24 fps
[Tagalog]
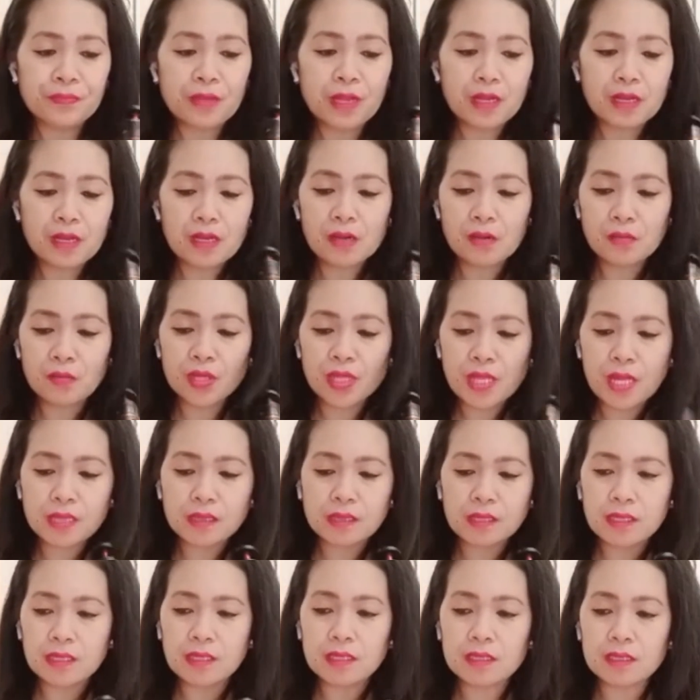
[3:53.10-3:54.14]
ang gagawin
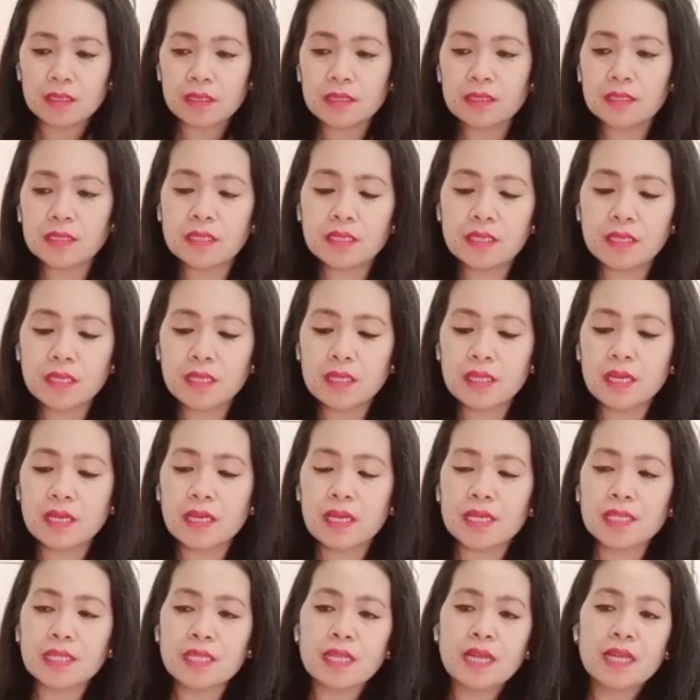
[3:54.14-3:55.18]
natin,
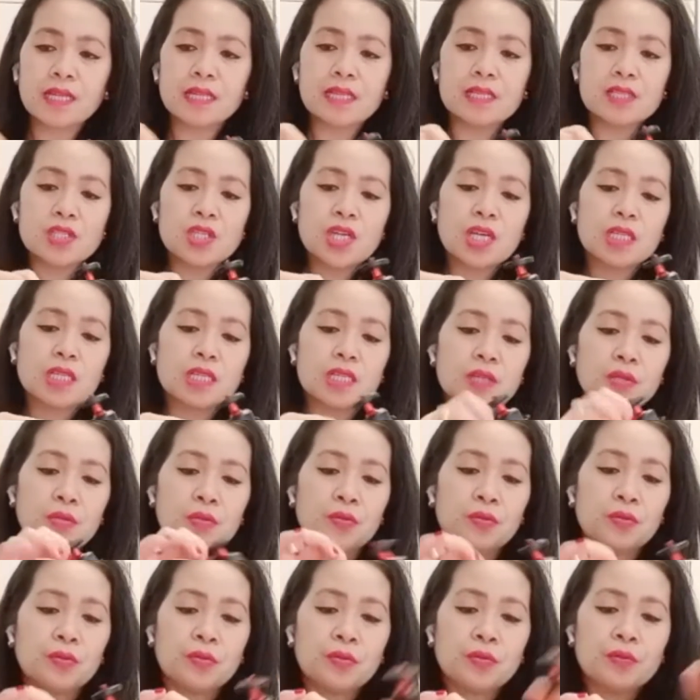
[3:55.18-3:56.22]
ilagay na natin siya
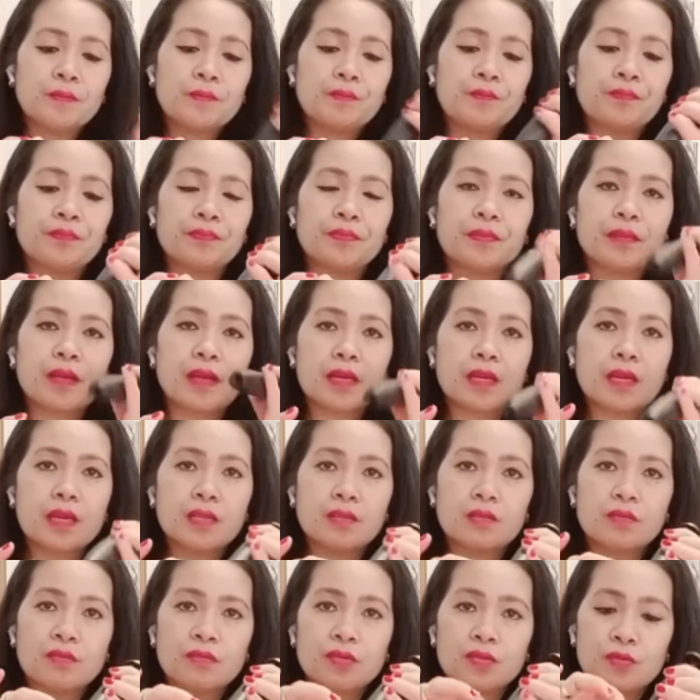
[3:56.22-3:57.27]
dito. Ayan,
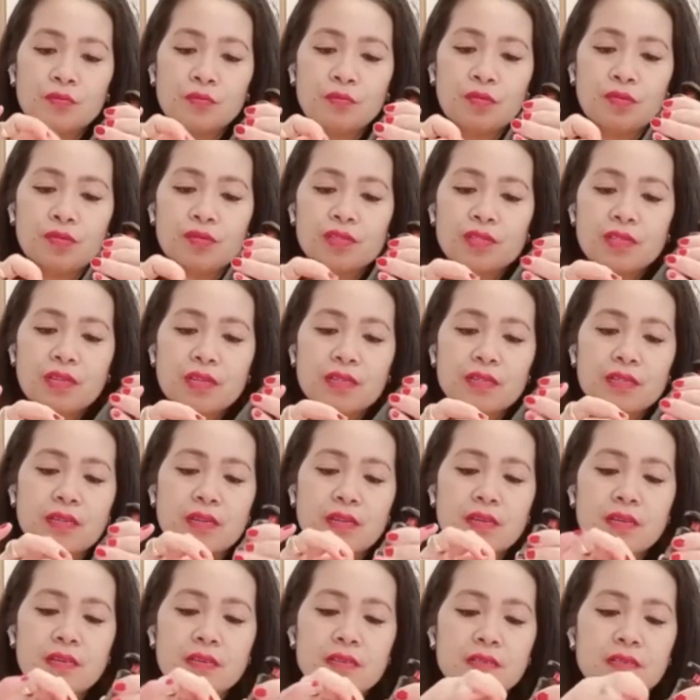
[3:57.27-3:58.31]
o oh, yung bolsa niya.
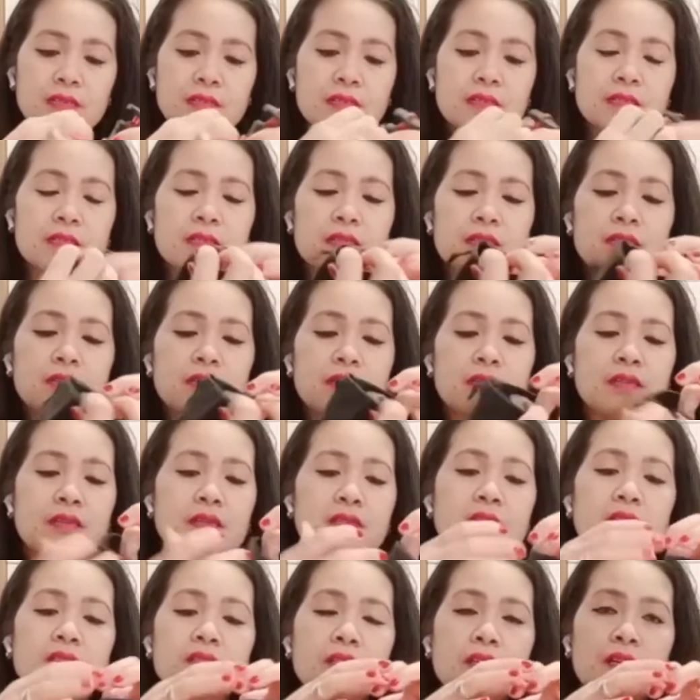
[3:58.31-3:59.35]

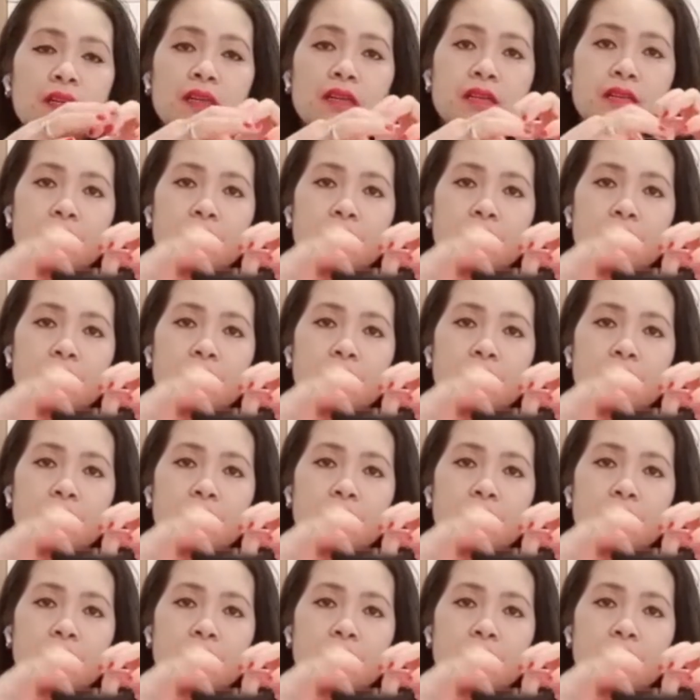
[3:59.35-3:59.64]
Ayan siya.